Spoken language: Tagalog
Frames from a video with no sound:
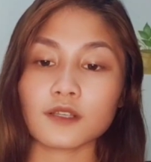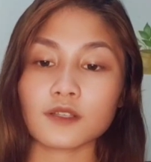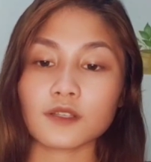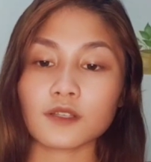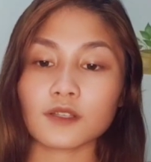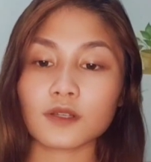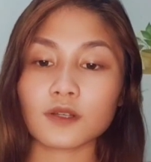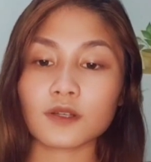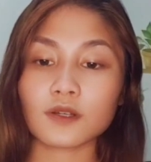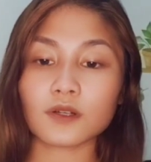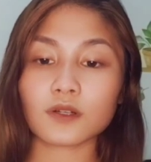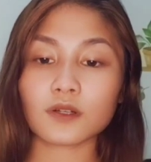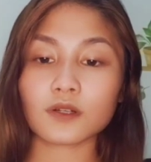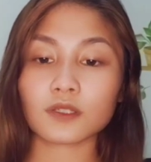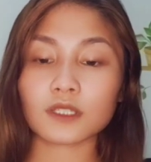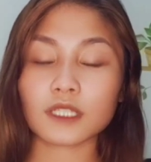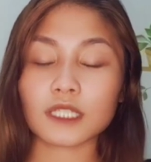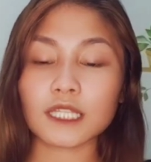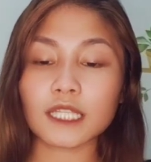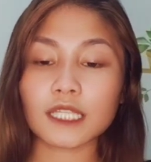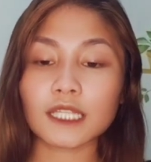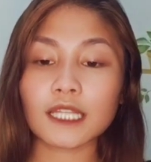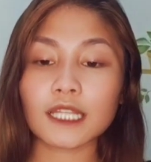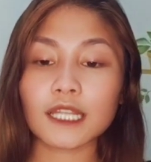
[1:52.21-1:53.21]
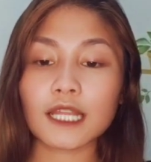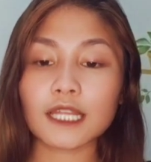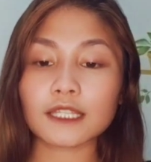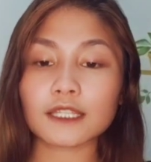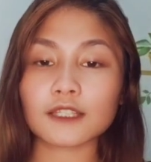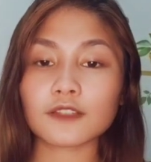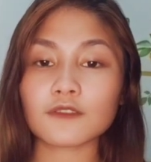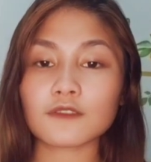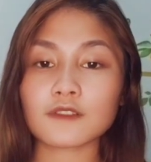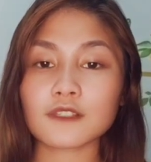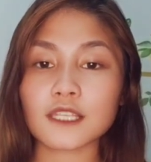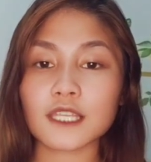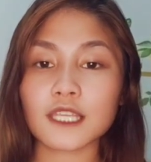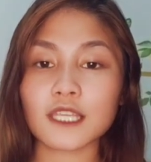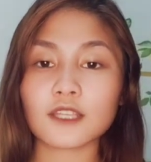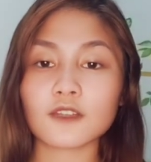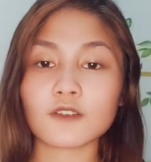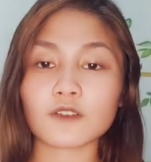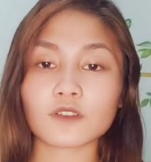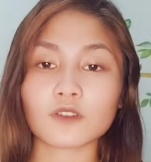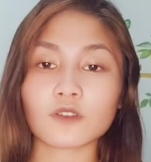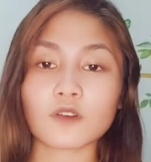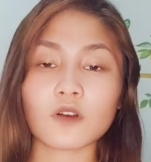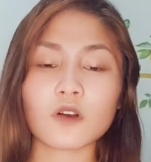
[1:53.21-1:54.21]
So, titignan natin kung
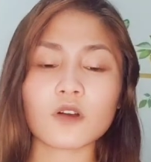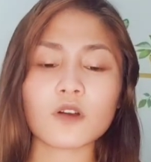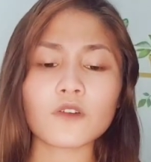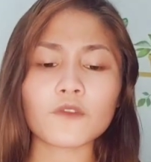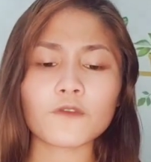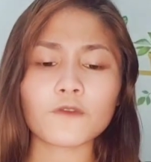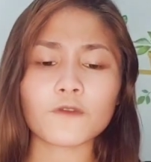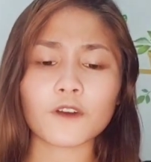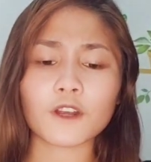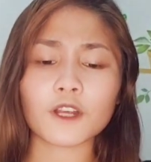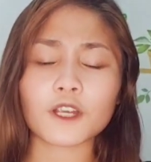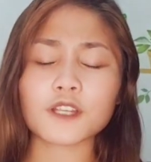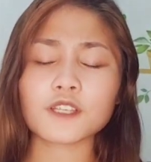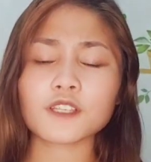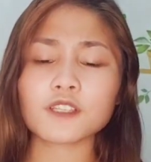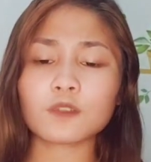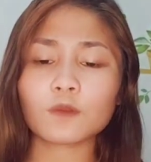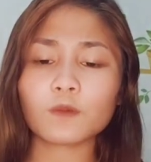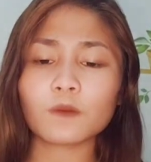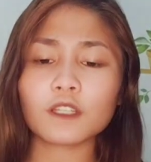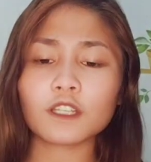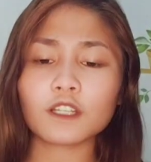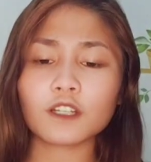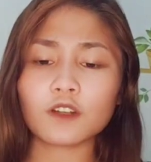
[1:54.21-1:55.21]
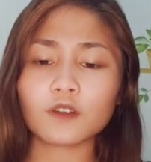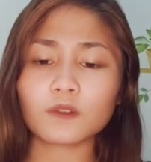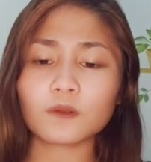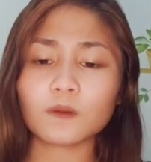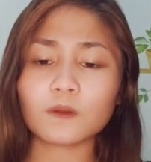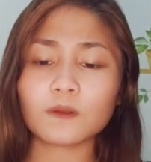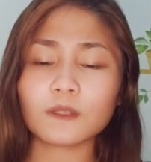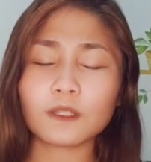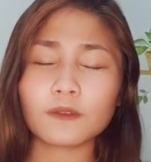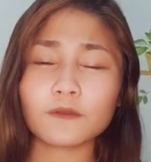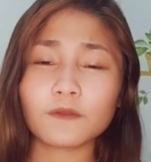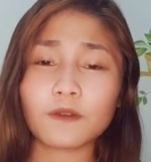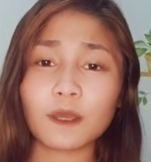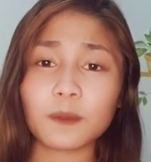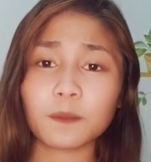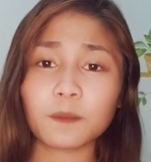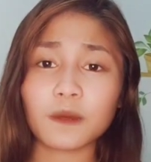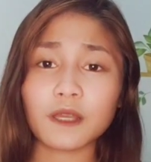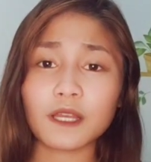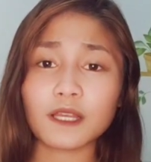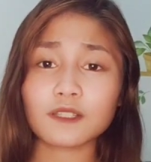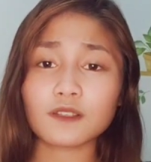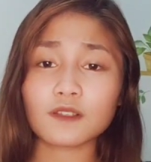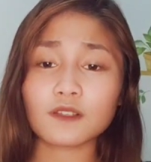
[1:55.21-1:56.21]
sino tong first winner of 25
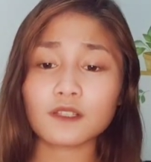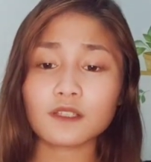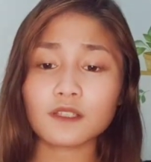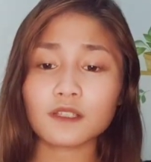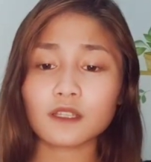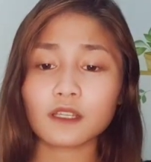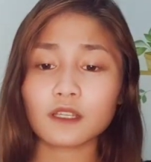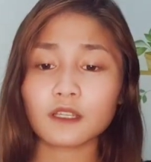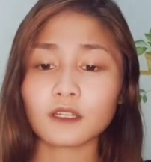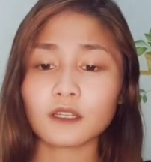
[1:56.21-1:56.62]
pesos.